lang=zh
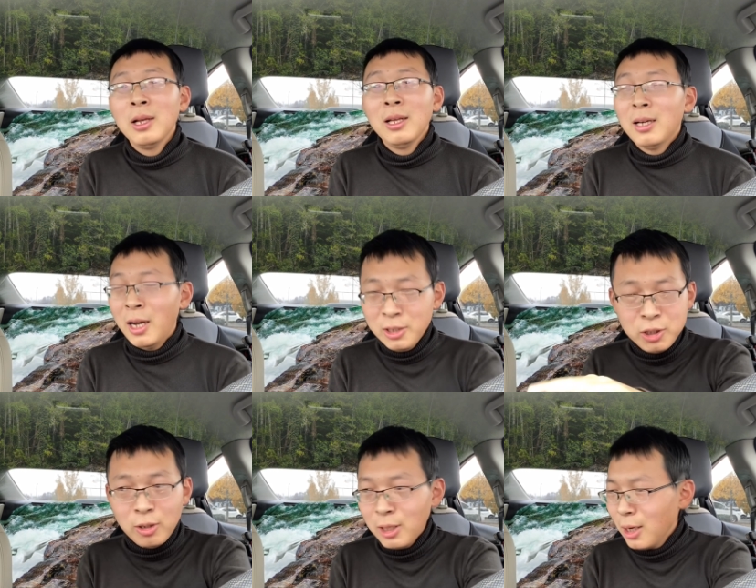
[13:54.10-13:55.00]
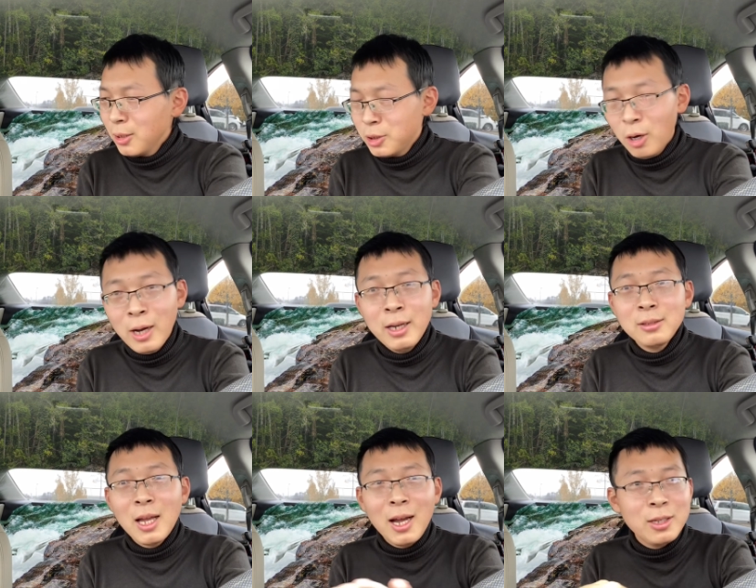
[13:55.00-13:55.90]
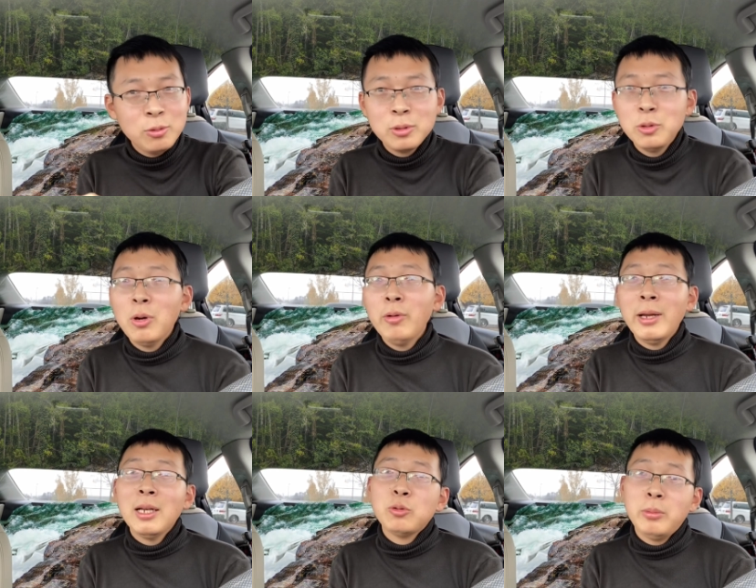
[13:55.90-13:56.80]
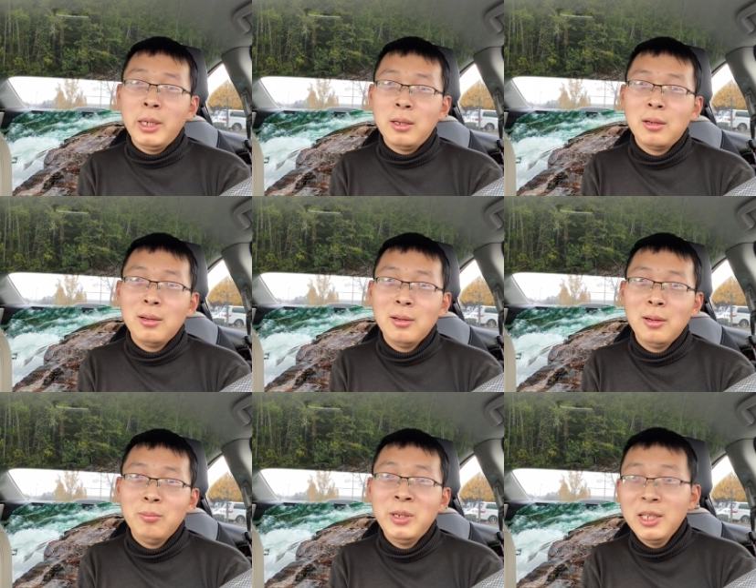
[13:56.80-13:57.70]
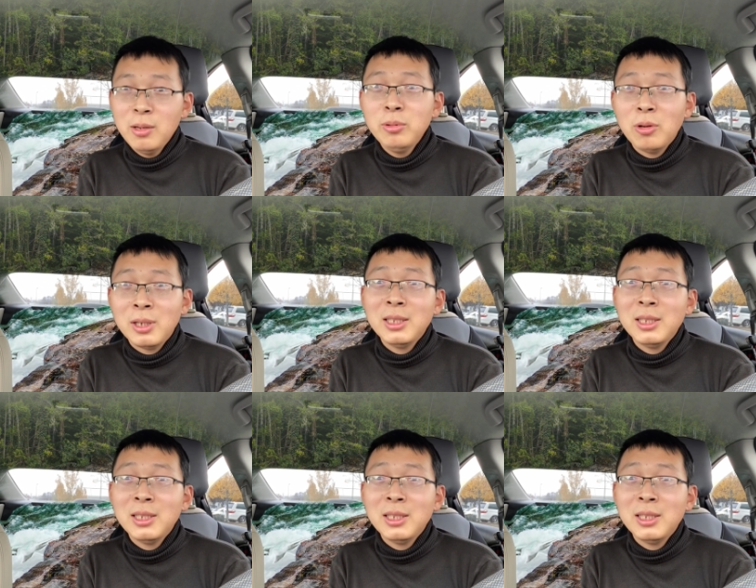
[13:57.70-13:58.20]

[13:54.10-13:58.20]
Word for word: 很小，他那个小孩大概就是幼儿园的水平，屁都不懂的。